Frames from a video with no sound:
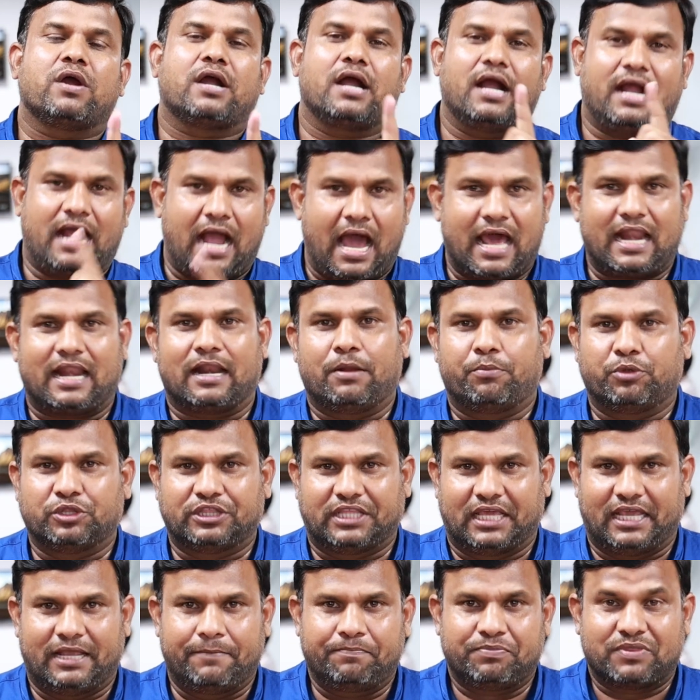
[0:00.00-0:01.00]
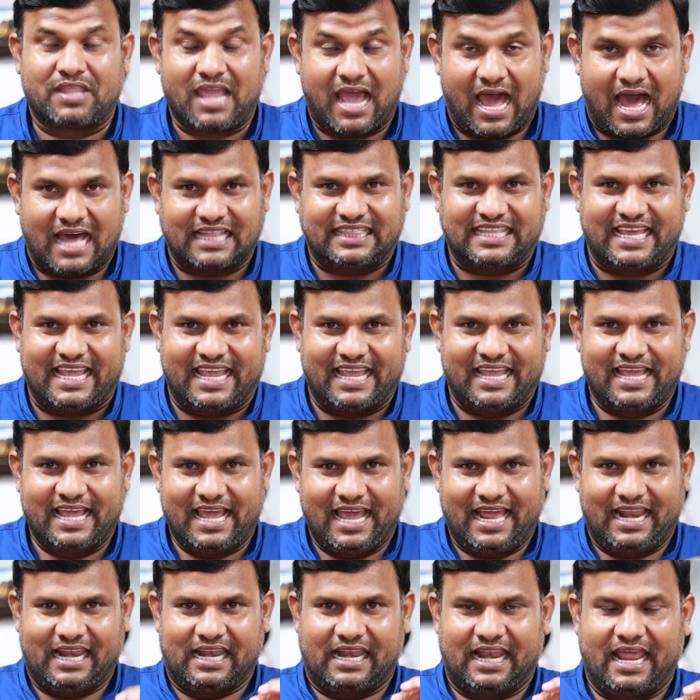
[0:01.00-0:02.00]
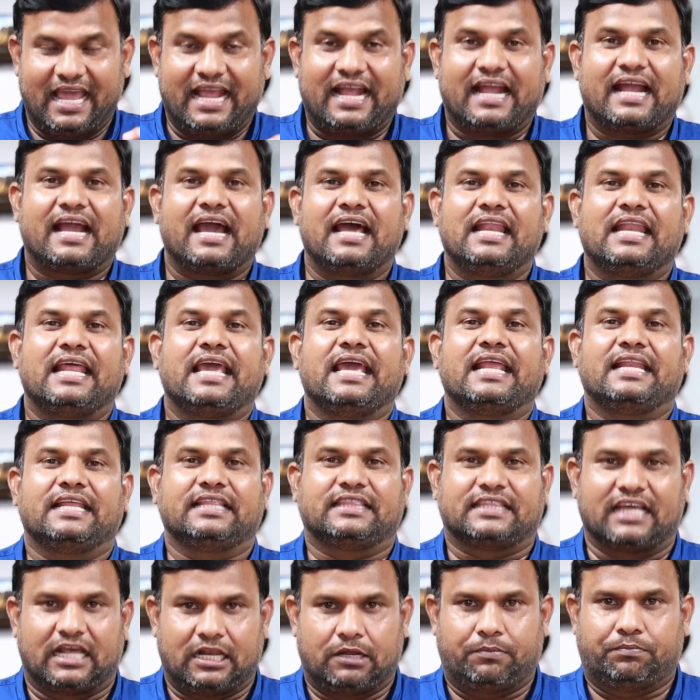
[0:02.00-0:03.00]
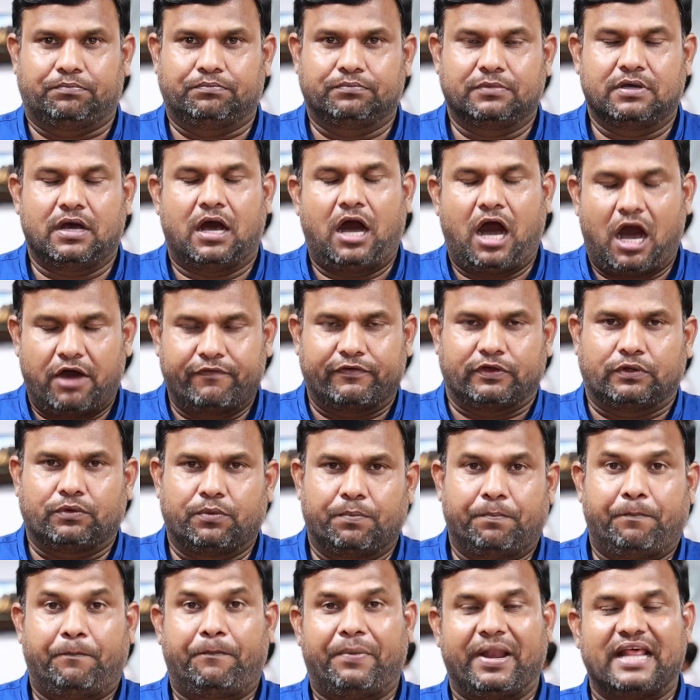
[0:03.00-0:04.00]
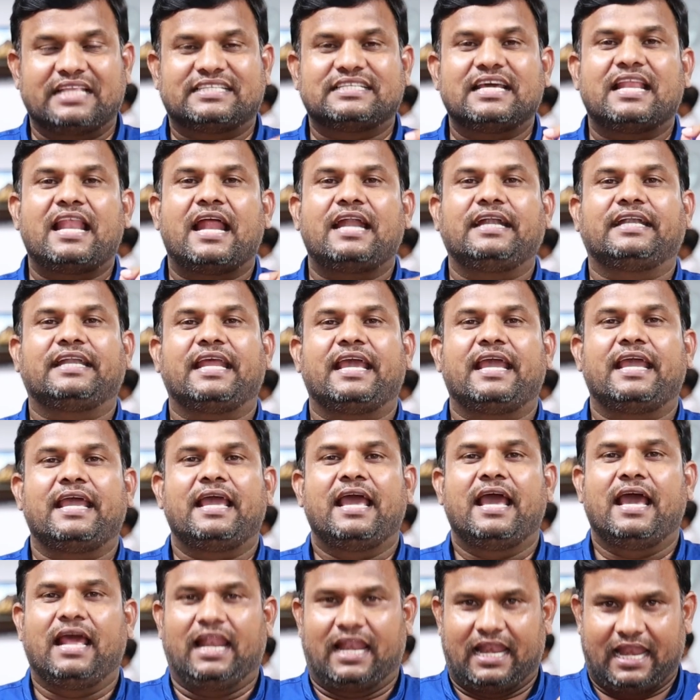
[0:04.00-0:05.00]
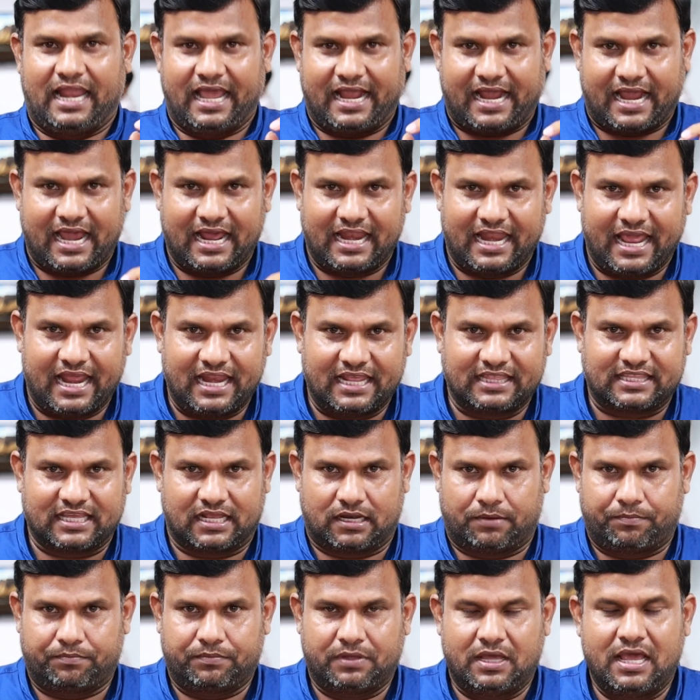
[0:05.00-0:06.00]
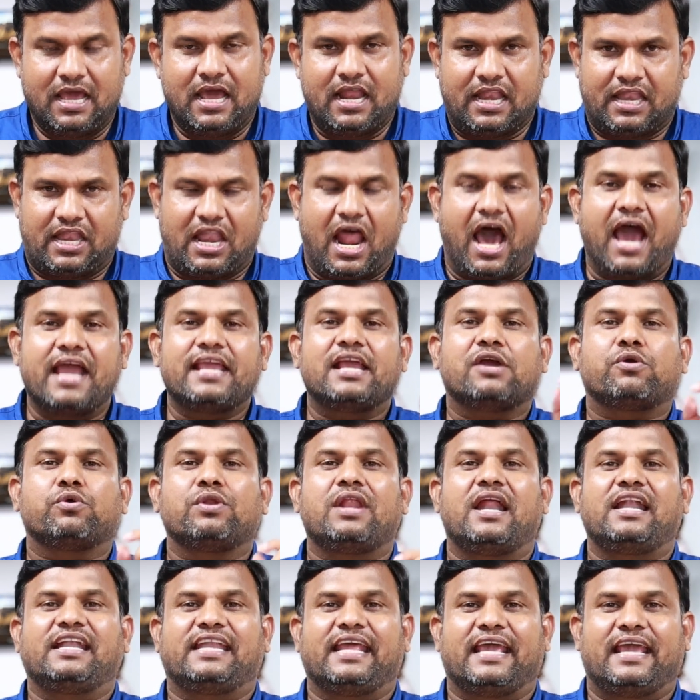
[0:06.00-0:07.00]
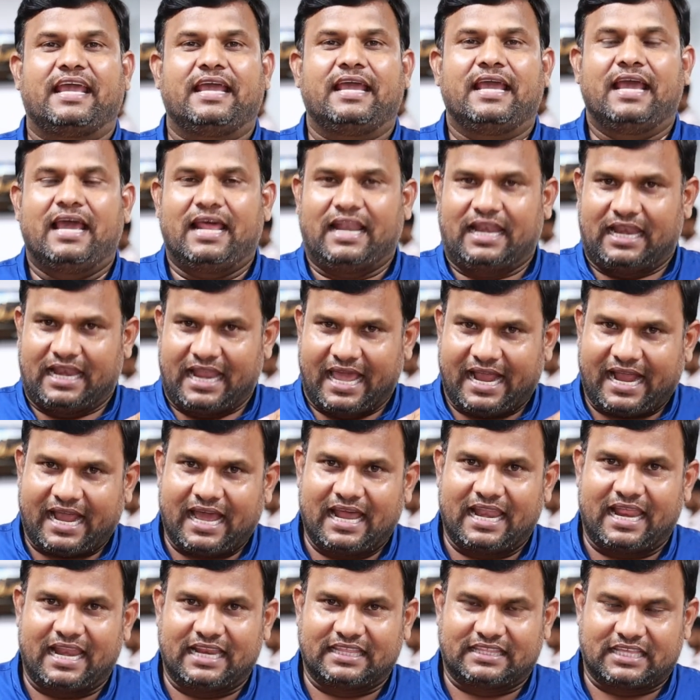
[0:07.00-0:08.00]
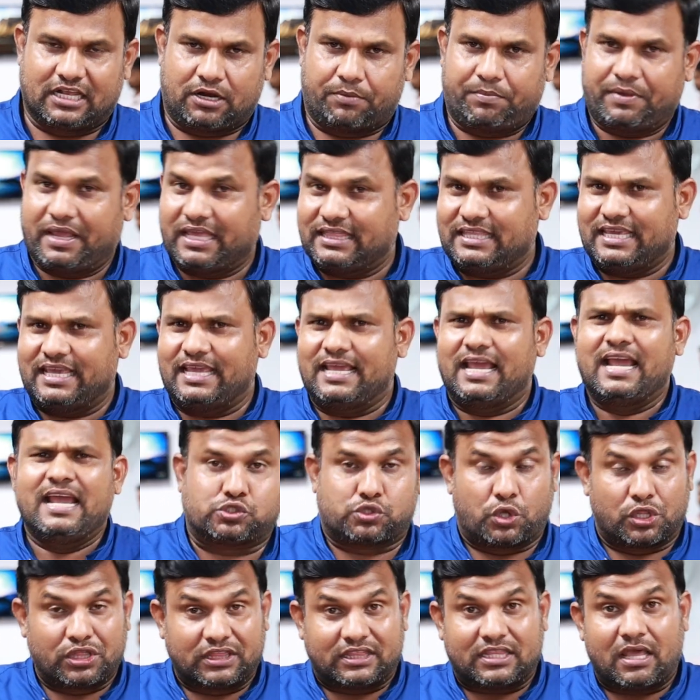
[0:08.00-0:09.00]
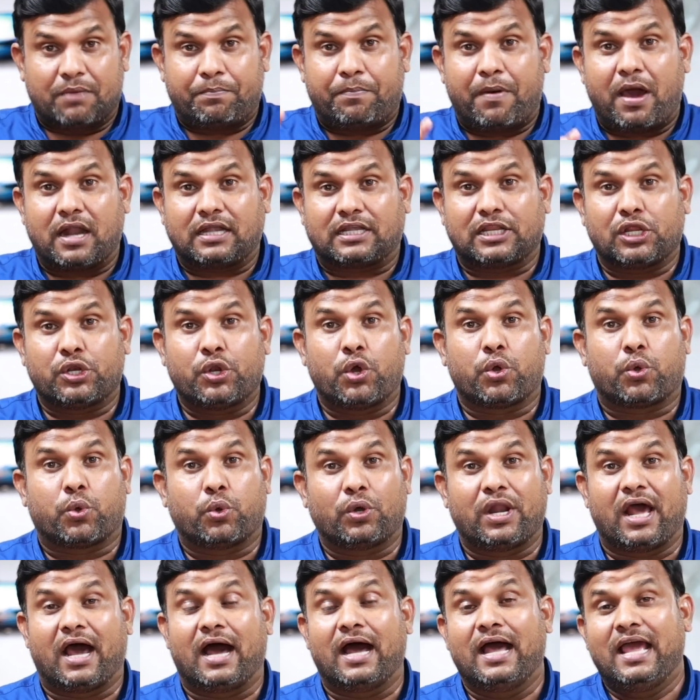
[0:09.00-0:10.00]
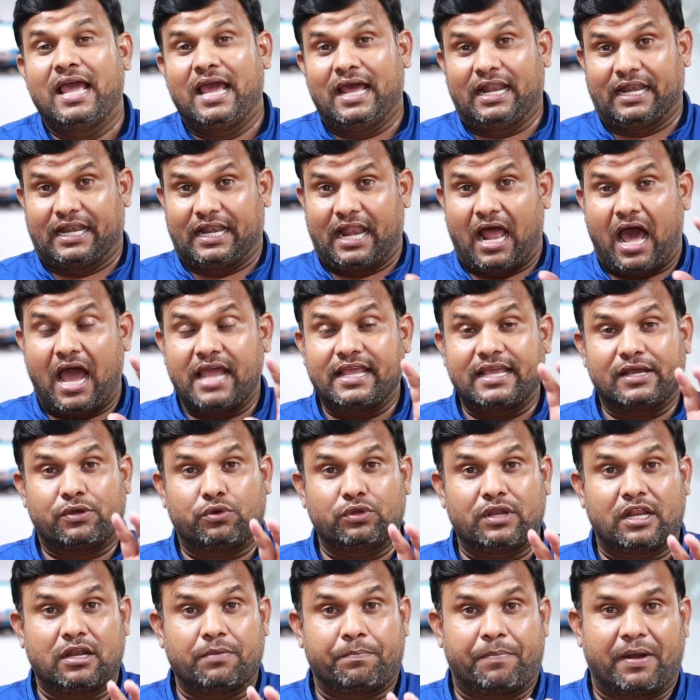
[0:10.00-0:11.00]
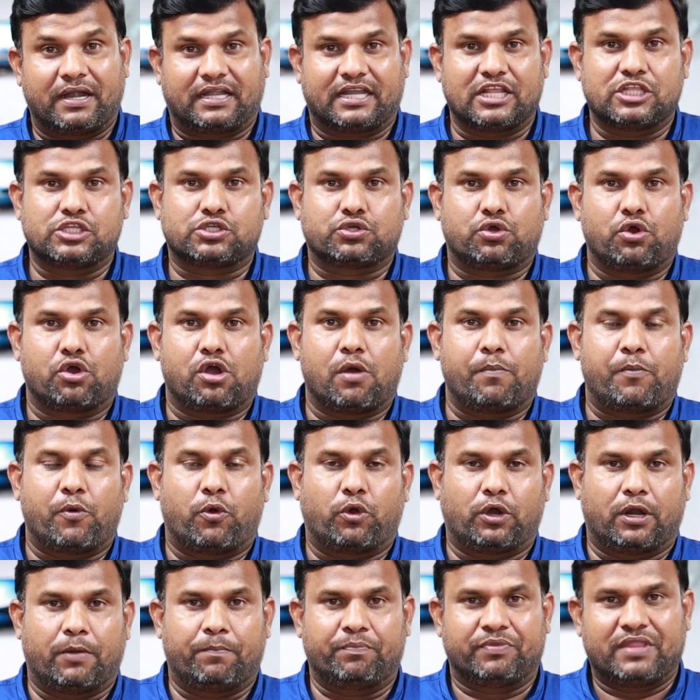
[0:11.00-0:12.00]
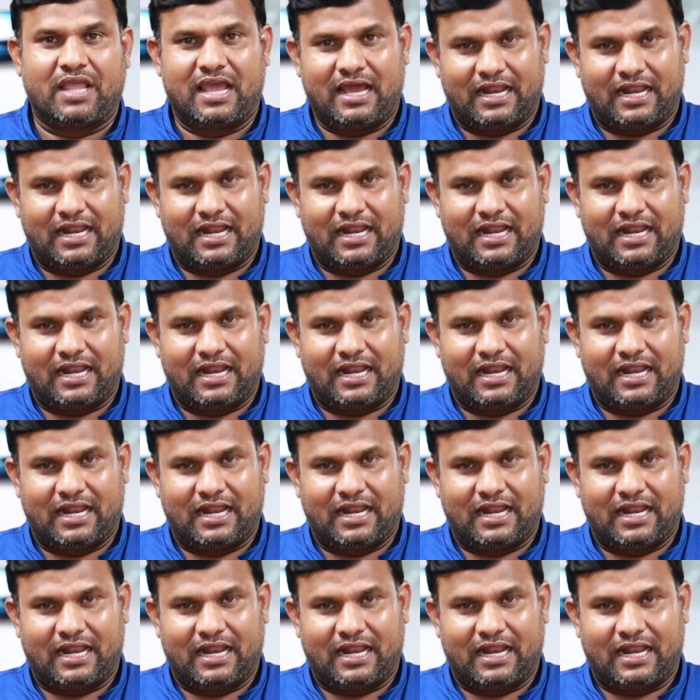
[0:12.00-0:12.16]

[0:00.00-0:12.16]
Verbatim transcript: ఒక్క కారణం ఉంది అదే లెక్కలేనితనం అవును ప్రజలంటే లెక్కలేనితనం నాయకులంటే లెక్కలేనితనం ఇది సొంత పార్టీలో కూడా నాయకులను పట్టించుకోకపోవడం